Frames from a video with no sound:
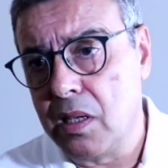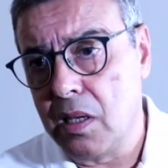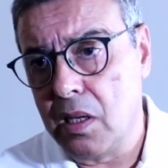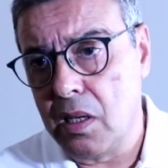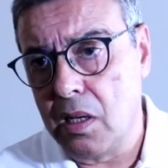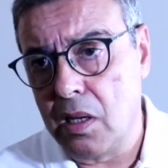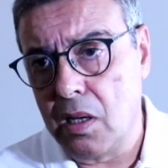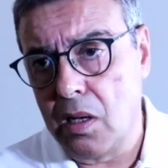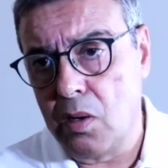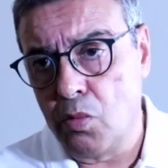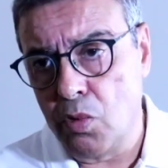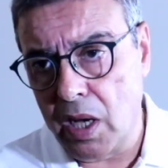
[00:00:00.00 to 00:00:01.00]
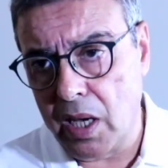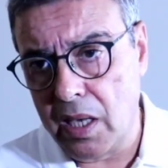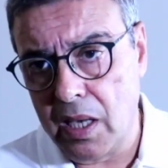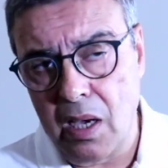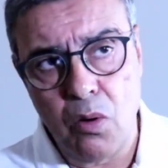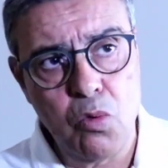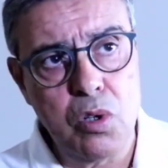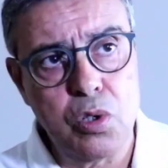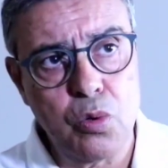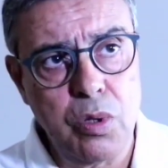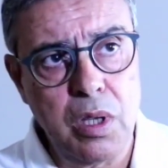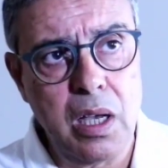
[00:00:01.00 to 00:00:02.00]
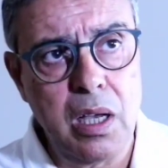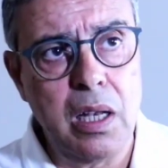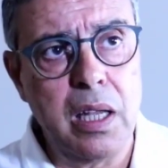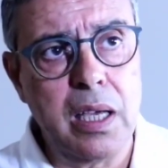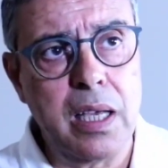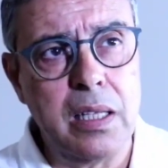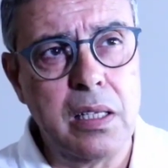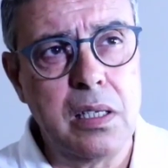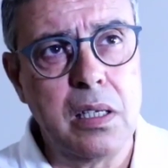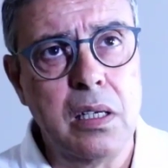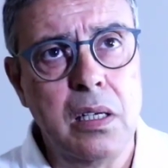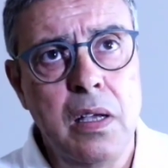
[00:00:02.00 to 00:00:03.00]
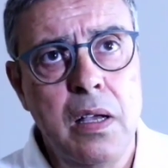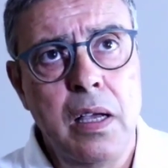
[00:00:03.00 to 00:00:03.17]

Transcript: المناخيه والجويه اللي كانت